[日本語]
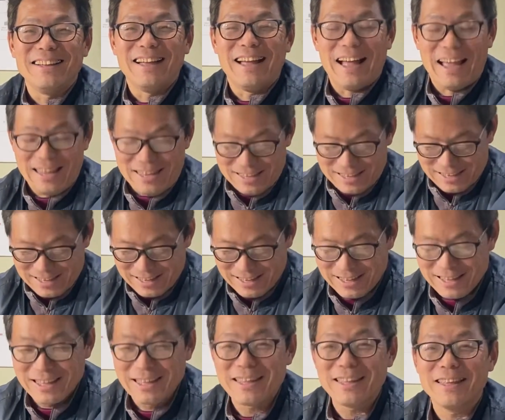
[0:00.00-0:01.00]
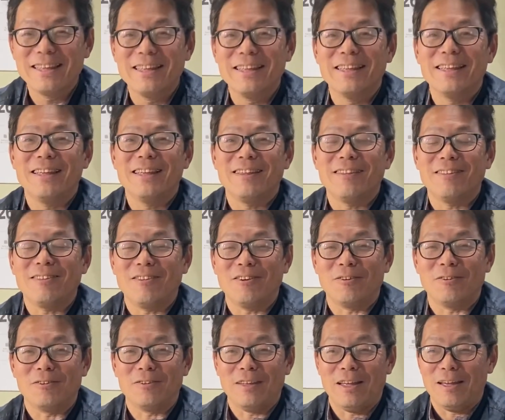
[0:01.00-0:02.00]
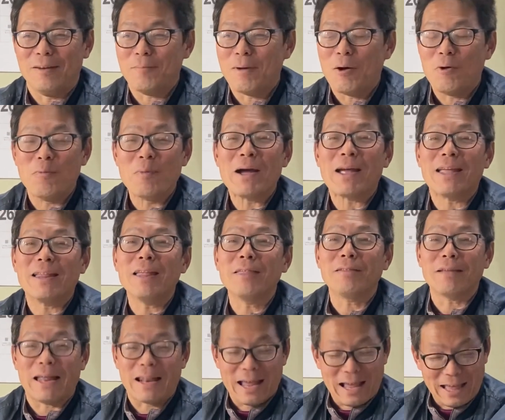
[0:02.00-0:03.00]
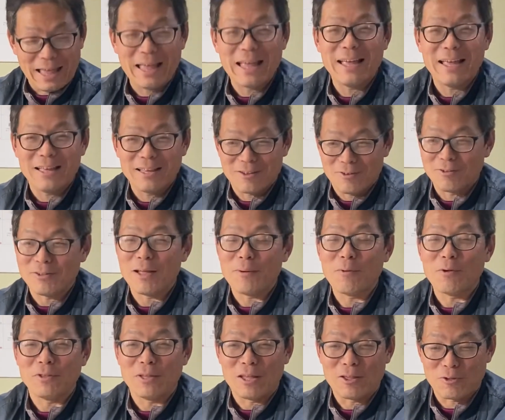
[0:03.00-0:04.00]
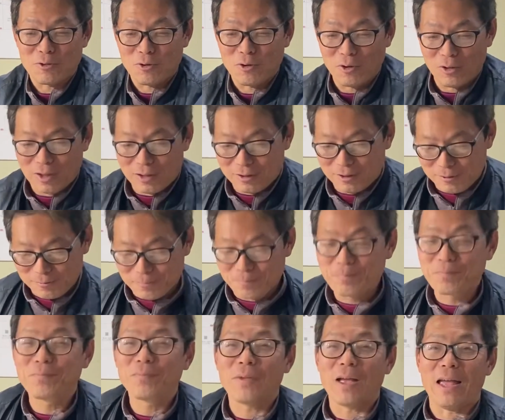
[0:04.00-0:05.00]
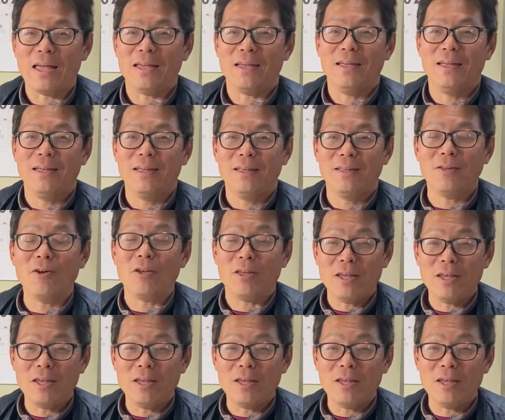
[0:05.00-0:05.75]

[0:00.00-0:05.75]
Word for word: い、はい、ということでまあおまけですから、はい、こんなもんで終了はい、よい、